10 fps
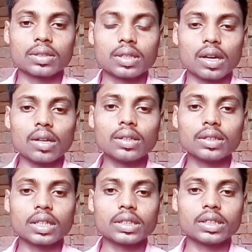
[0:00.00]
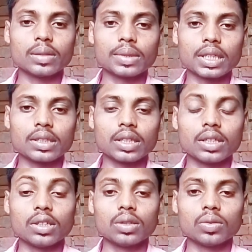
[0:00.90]
किसी अन्य जाति से बताते
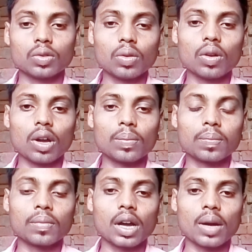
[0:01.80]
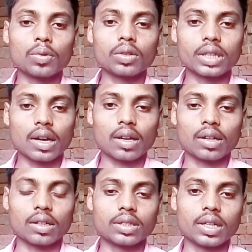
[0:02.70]
हैं तो अब आपको क्या
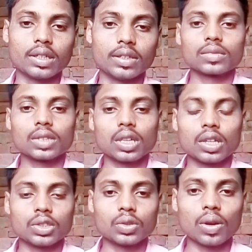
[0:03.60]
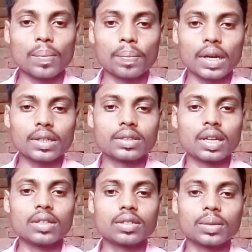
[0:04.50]
करना चाहिए जो आप
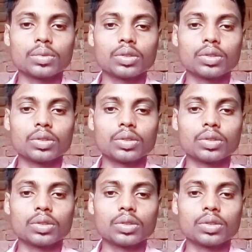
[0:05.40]
पाकिस्तान शब्द